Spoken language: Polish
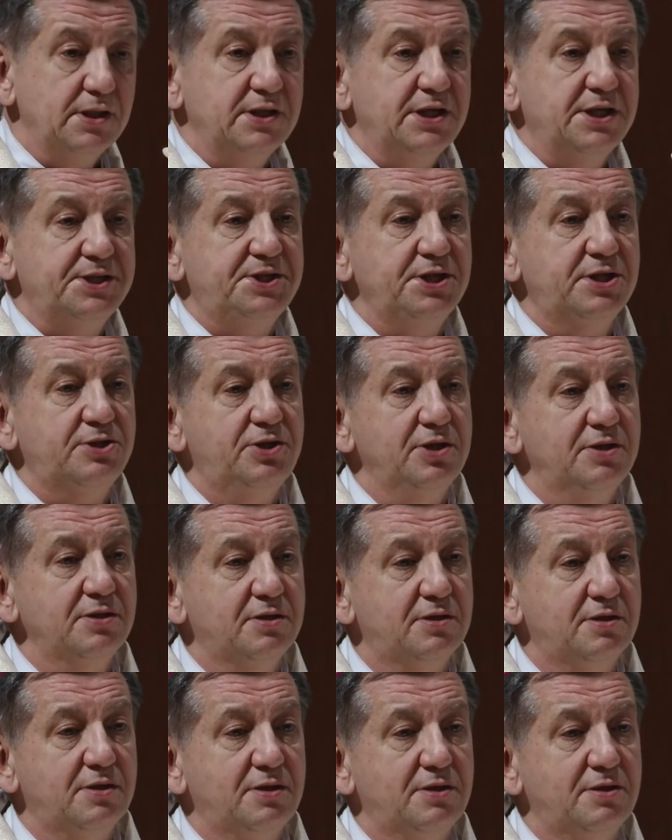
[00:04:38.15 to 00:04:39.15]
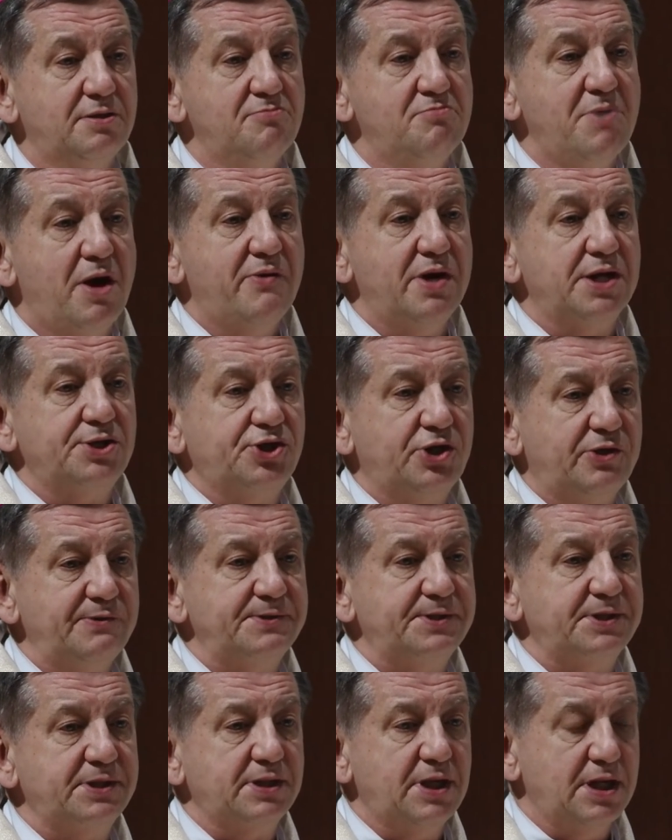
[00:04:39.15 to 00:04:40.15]
Jest ich tylko mała
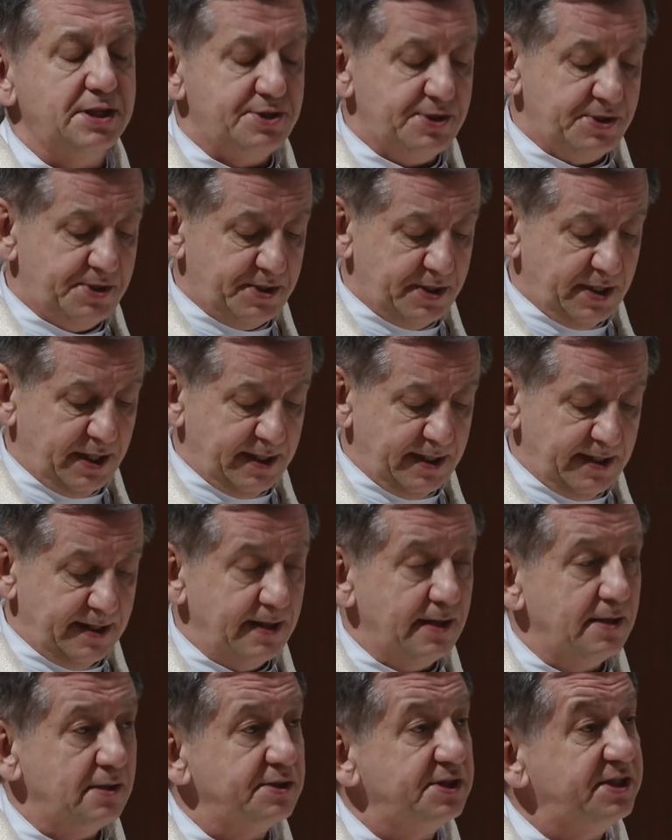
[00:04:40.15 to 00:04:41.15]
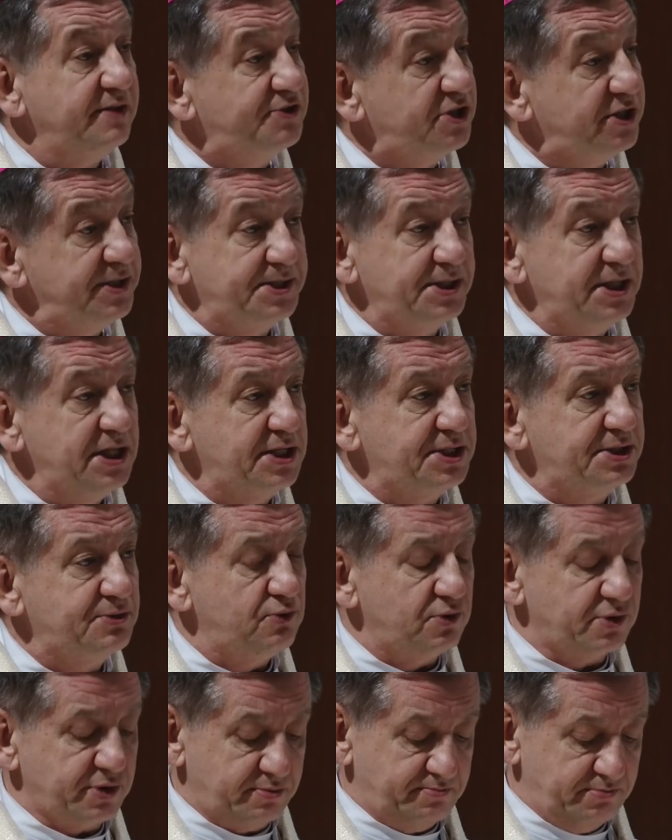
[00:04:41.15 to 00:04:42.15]
cząstka dzisiaj ze wszystkich
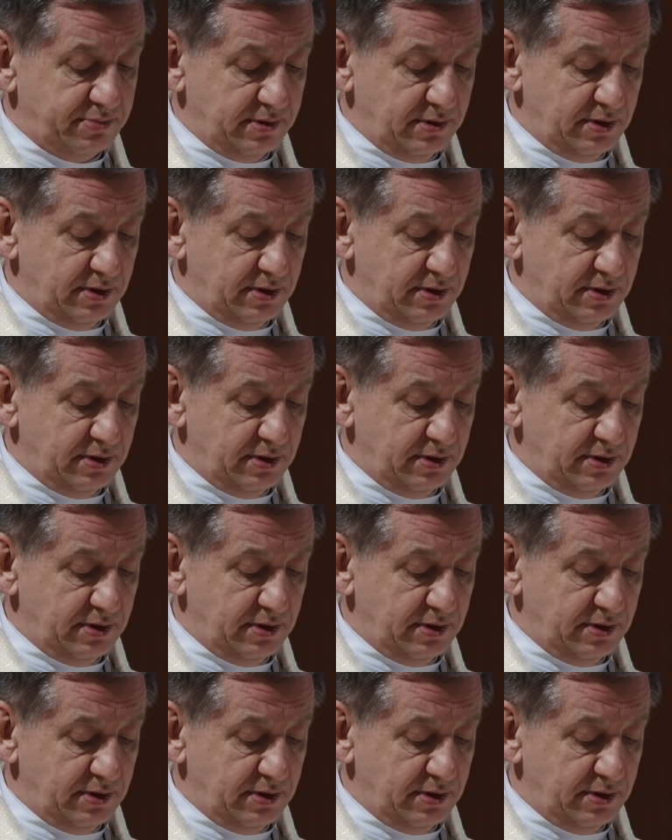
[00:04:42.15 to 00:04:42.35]
służb,